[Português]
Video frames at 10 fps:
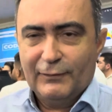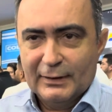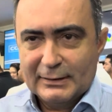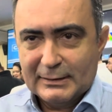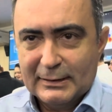
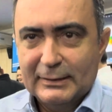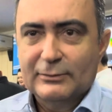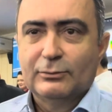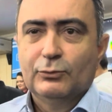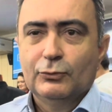
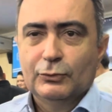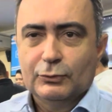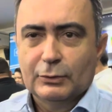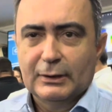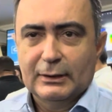financeiro
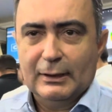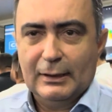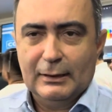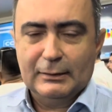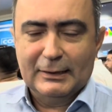muito grande,
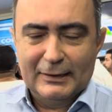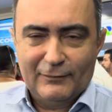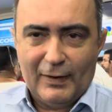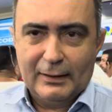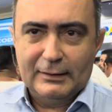é de
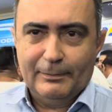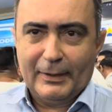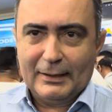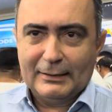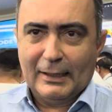grande valia
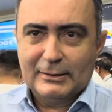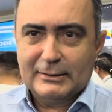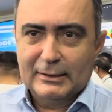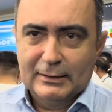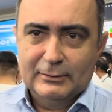para quem está
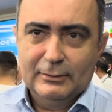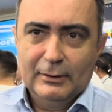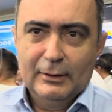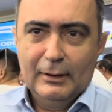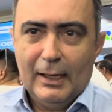iniciando.
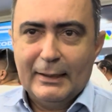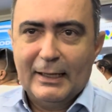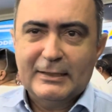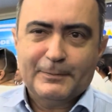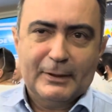
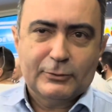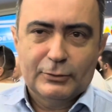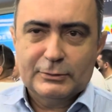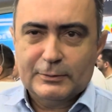Aliás, para todos os